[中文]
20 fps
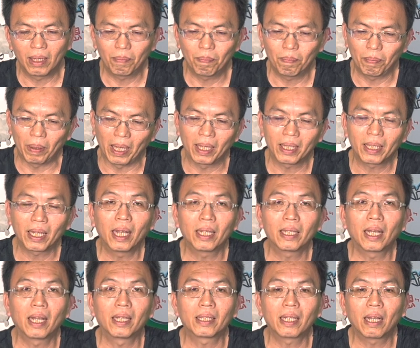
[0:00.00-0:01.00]
陪太
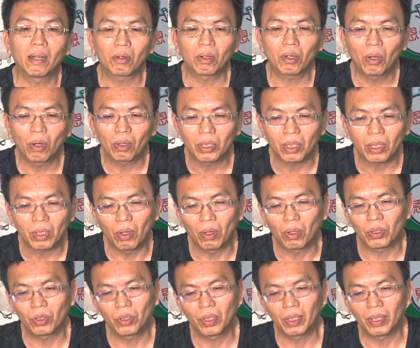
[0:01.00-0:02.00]
太到 Costco
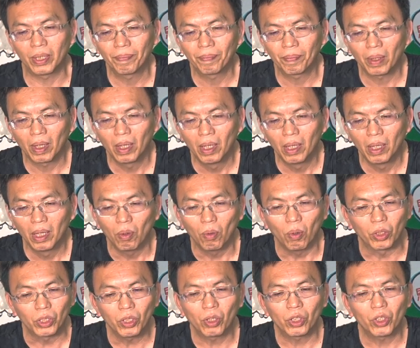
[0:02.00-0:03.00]
去，我
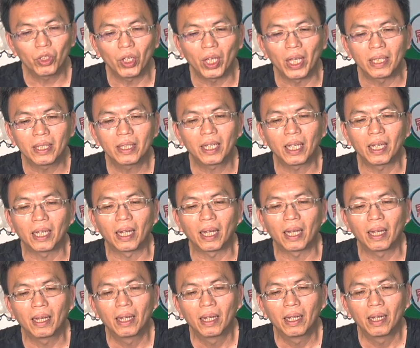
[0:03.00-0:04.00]
就全程啊，
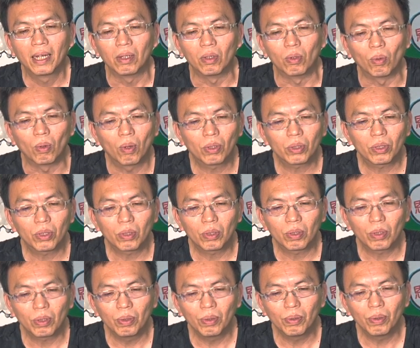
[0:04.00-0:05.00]
挪
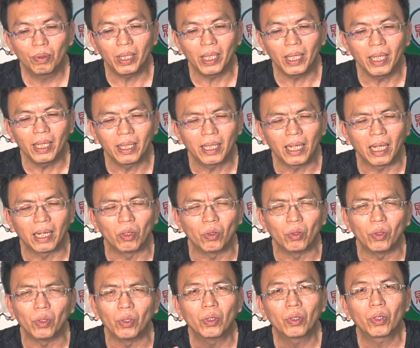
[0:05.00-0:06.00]
出一点
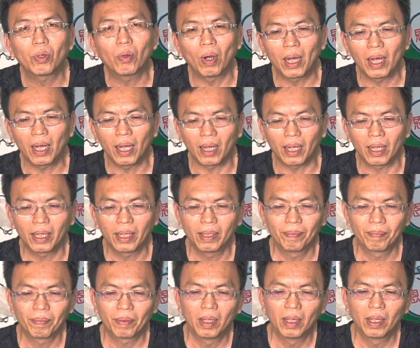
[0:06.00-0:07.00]
余光啊，
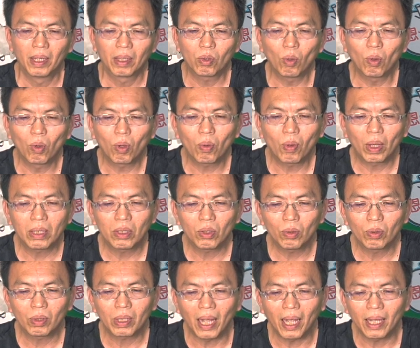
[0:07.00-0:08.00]
多关
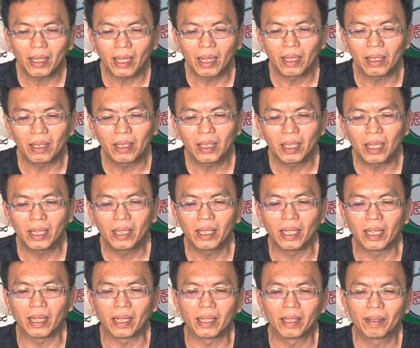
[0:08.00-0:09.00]
注太太的身
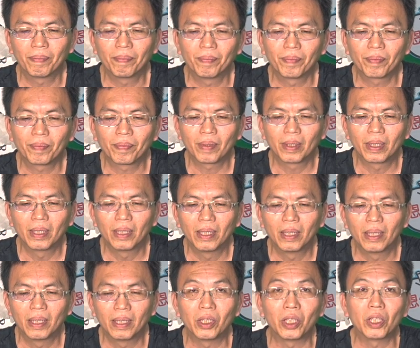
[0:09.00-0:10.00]
影。
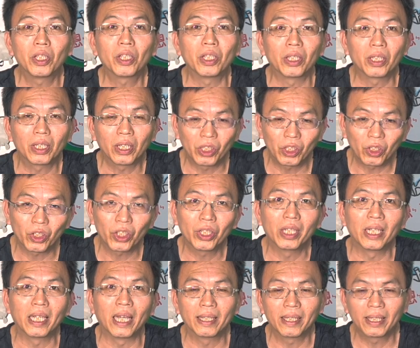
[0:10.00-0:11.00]
其实这就是
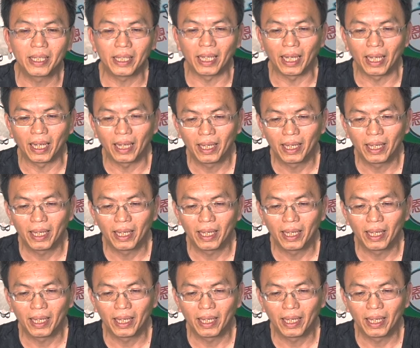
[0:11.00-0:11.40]
连接，